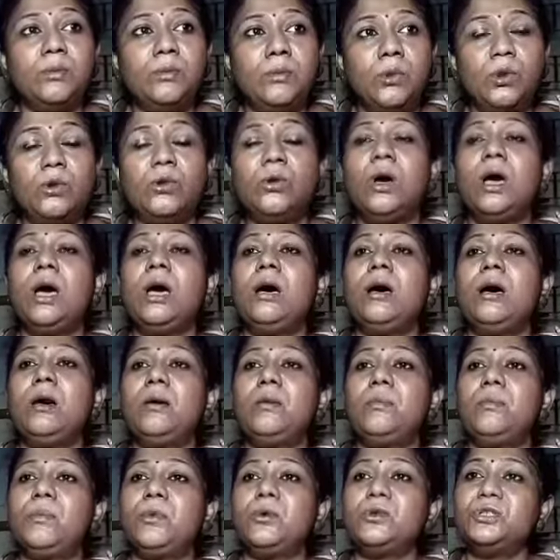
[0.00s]
বনোয়া
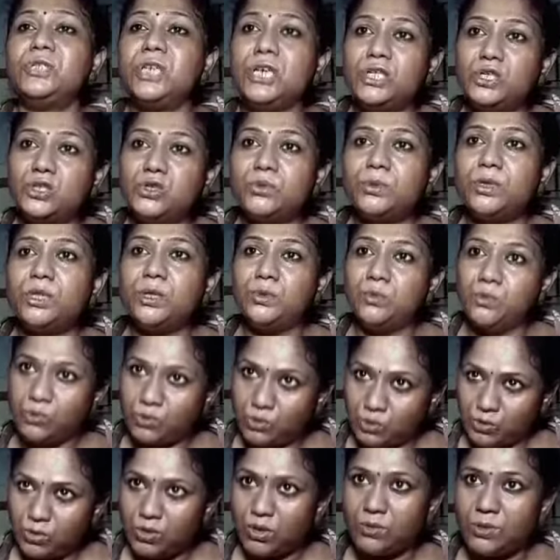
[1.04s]
পঞ্চায়েত সমিতির
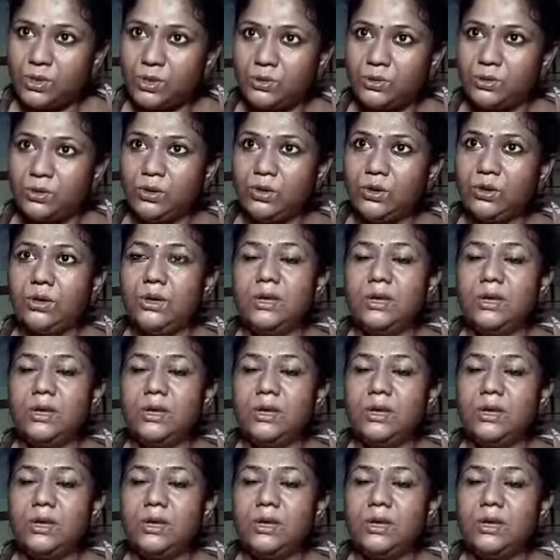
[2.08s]
পূর্ত কর্মাধ্যক্ষ